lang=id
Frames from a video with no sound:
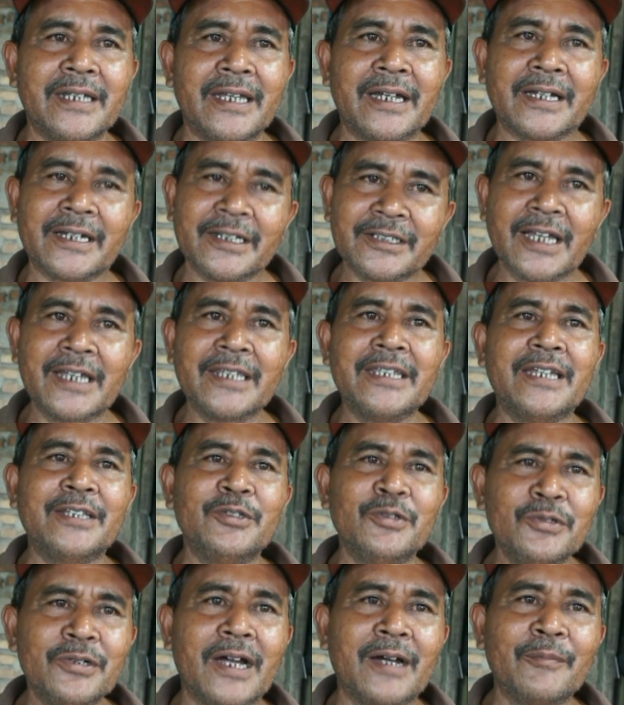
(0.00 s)
ya
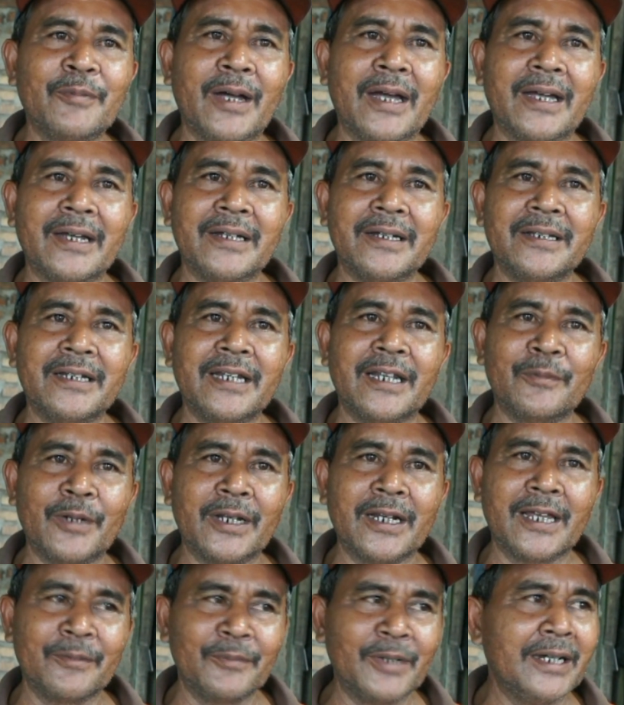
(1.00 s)
ketagihan juga pak
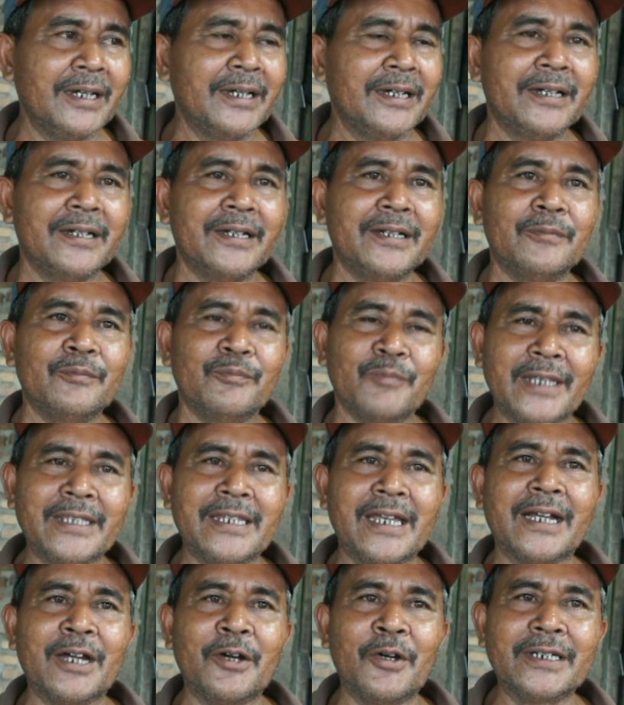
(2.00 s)
lama-lama
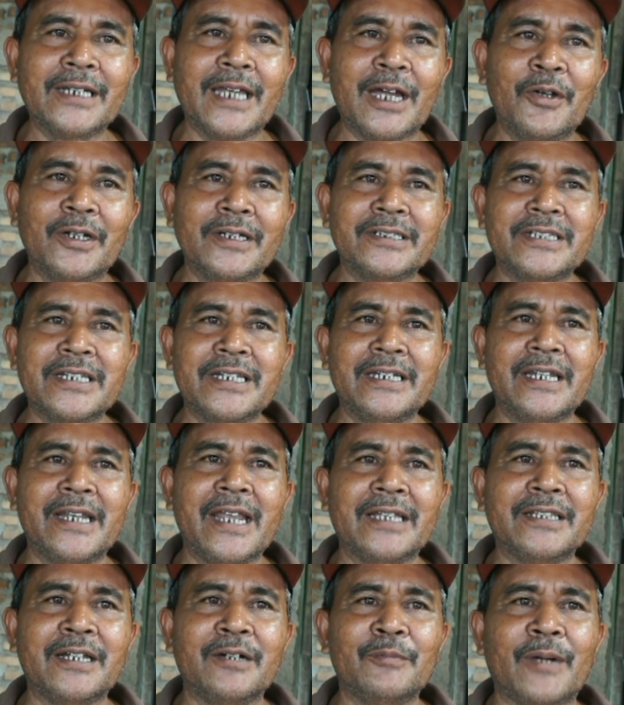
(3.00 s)
banyak kawan-kawan
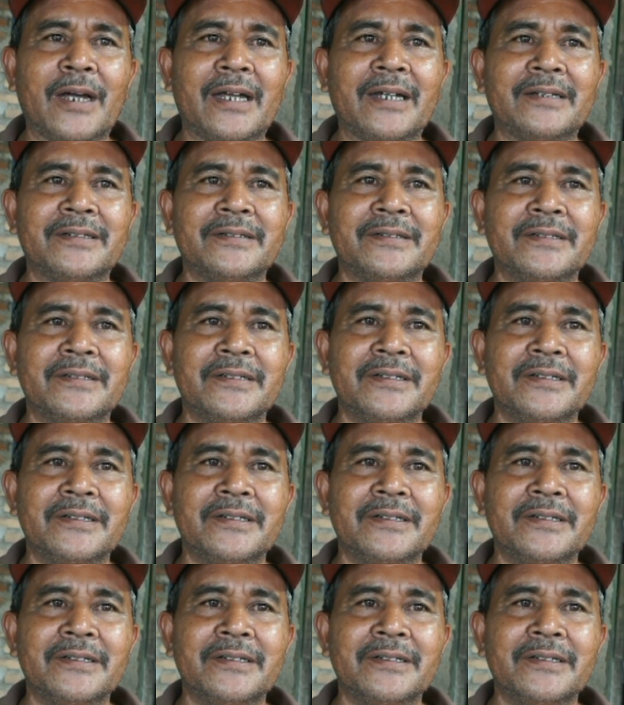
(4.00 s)
sini datang pak